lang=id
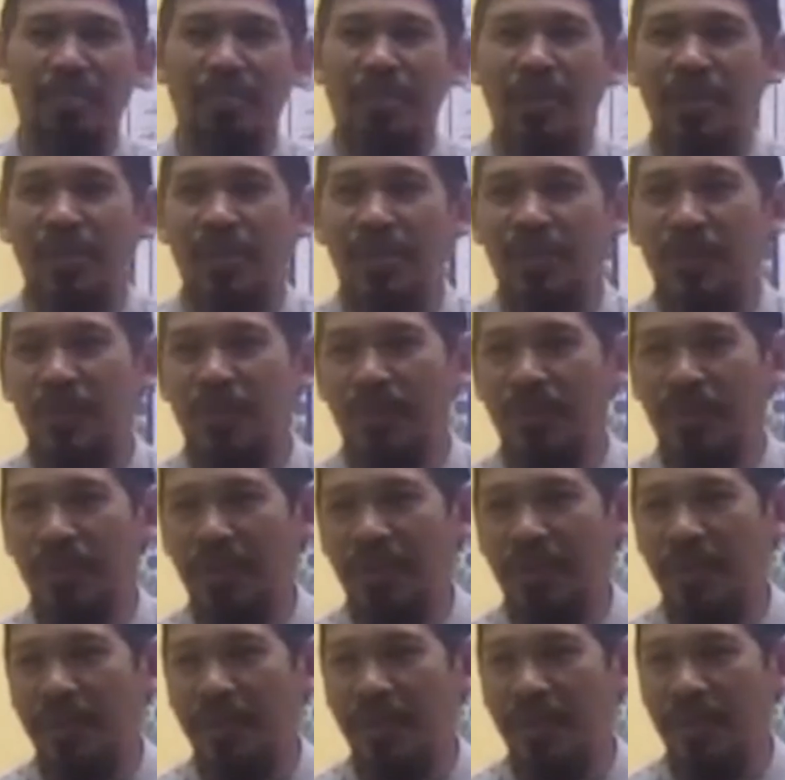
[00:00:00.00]
kepada
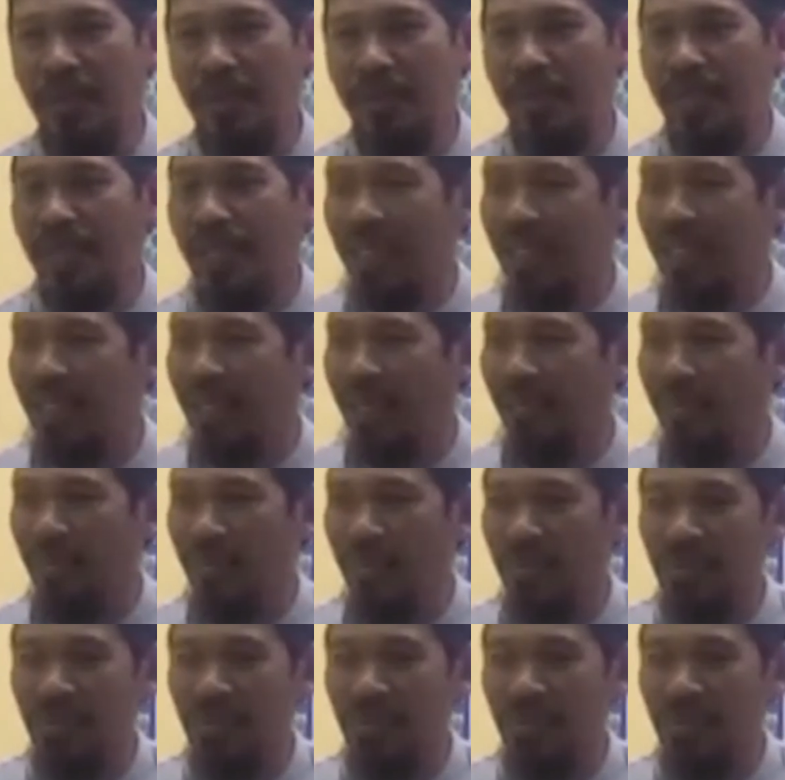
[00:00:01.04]
Rasulullah. Berkata kepada